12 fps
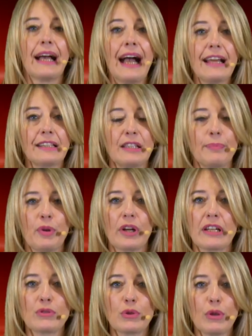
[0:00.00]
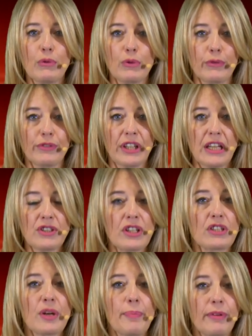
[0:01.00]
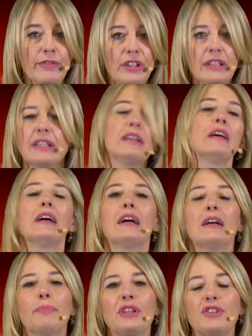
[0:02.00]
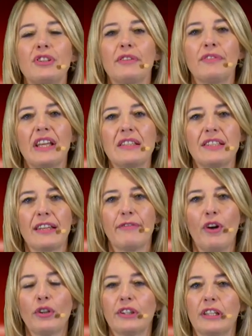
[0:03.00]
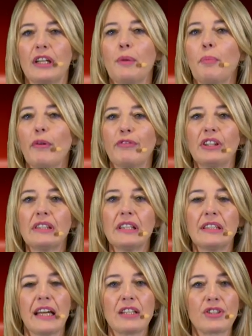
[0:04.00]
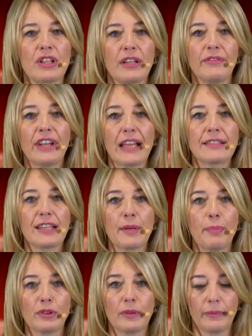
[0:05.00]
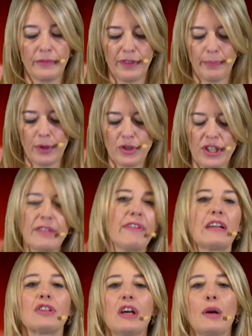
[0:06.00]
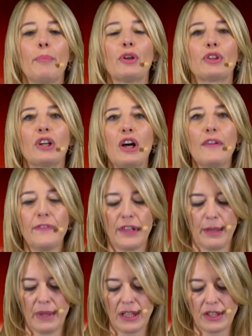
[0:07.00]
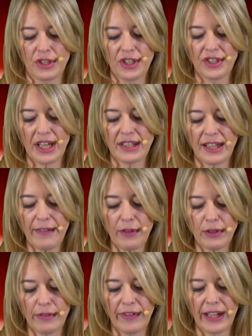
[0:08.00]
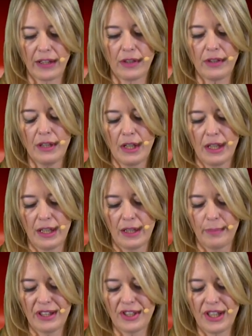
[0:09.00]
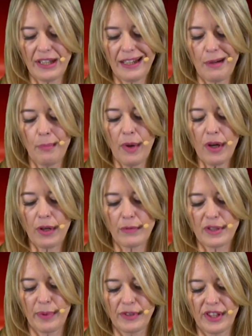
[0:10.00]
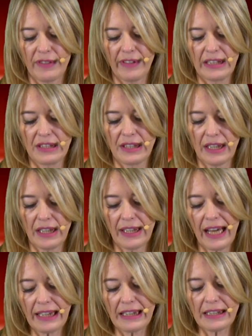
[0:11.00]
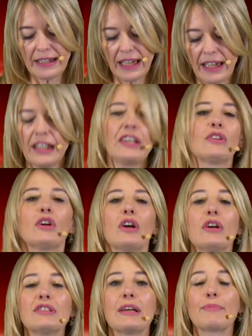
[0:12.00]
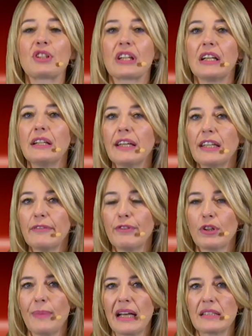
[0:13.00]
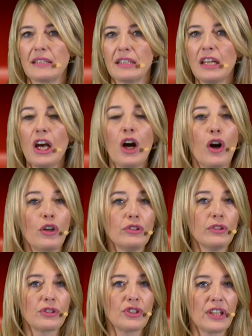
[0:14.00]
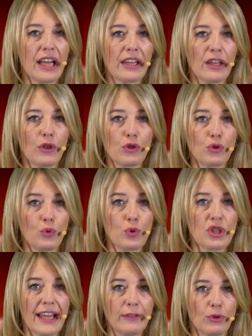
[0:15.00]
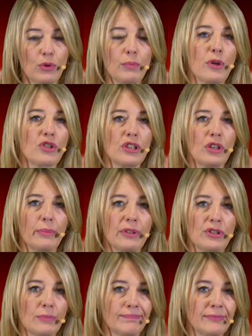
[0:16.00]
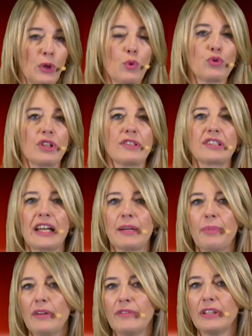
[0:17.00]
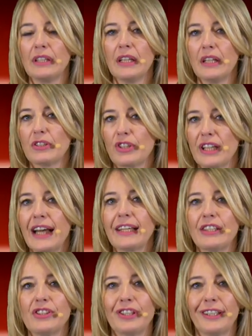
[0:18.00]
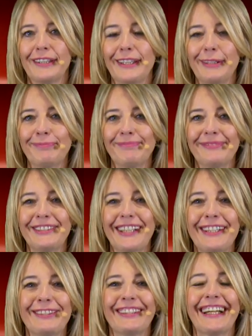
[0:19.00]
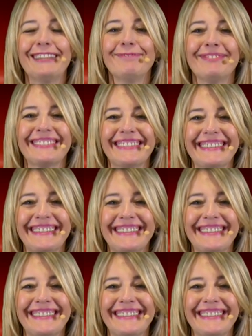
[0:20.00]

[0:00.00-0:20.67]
Karty pokazują również, że powinny e, pić więcej wody, powinny też więcej wypoczywać. Pod kątem życia zawodowego e, bliźnięta mogą spodziewać się jakiejś takiej nie do końca przychylnej informacji odnośnie jakiegoś urzędu. Może to być urząd skarbowy czy jakiś inny. Dziękuję.